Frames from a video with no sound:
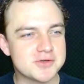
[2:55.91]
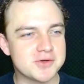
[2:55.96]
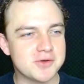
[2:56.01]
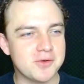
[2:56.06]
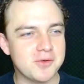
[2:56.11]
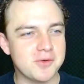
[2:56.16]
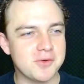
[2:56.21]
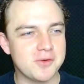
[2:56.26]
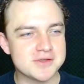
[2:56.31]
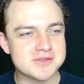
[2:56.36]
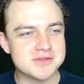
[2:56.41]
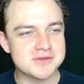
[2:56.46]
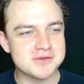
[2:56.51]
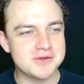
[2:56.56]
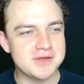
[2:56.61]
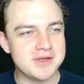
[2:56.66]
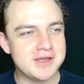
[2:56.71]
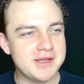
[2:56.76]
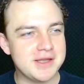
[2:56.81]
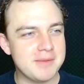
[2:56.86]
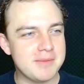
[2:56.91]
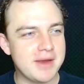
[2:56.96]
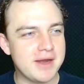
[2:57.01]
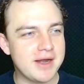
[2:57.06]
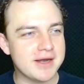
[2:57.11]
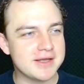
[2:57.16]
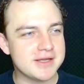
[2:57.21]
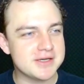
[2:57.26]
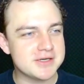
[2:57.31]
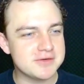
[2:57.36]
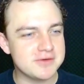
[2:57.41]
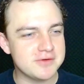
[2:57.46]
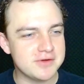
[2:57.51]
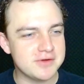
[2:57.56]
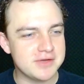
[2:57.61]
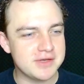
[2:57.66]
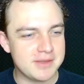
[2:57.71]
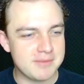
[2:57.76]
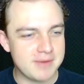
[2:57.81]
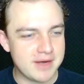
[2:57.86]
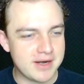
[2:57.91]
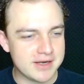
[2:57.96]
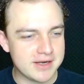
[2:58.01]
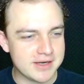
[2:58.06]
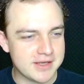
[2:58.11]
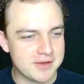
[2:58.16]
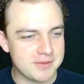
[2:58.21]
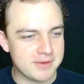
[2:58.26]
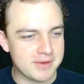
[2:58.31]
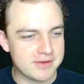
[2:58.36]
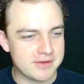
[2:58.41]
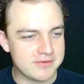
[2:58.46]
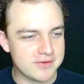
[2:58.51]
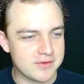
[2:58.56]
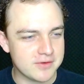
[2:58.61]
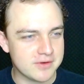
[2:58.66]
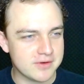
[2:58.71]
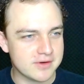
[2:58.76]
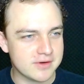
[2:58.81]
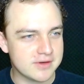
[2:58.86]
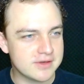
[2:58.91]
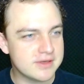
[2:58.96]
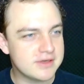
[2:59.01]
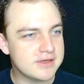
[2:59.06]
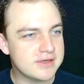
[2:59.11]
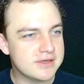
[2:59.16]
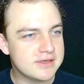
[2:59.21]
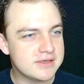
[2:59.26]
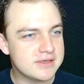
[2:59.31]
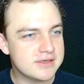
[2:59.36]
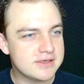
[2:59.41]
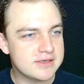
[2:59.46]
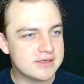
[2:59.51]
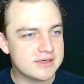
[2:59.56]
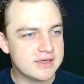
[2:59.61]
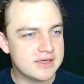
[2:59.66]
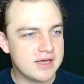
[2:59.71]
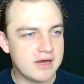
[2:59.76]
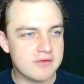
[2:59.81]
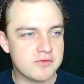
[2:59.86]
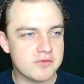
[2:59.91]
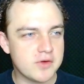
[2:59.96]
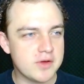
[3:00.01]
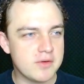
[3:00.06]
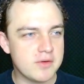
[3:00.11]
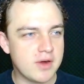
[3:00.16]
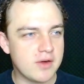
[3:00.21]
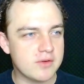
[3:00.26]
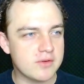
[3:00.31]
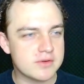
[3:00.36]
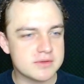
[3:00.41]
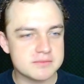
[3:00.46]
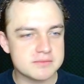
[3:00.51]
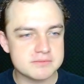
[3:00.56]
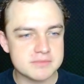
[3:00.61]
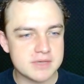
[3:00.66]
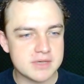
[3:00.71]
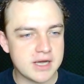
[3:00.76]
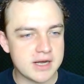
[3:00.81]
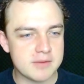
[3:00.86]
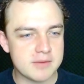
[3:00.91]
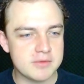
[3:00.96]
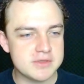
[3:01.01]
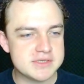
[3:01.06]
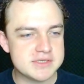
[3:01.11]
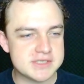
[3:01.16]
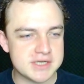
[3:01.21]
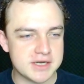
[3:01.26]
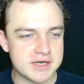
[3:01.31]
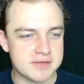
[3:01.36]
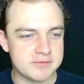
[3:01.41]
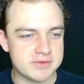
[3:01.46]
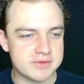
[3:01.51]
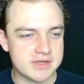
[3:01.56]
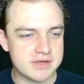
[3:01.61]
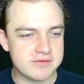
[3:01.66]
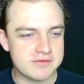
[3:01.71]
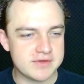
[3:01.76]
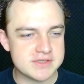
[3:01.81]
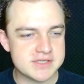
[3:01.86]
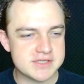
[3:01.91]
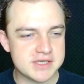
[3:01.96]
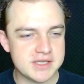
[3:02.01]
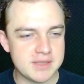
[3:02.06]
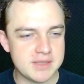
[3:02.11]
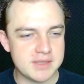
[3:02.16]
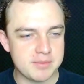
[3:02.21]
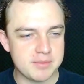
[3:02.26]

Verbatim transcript: puxou o rosto do Lindenberg. Deixa eu ver o Lindenberg aqui como é que ficou. Ah, ficou igual. Cara, muito estranho, vou ter que ver isso daqui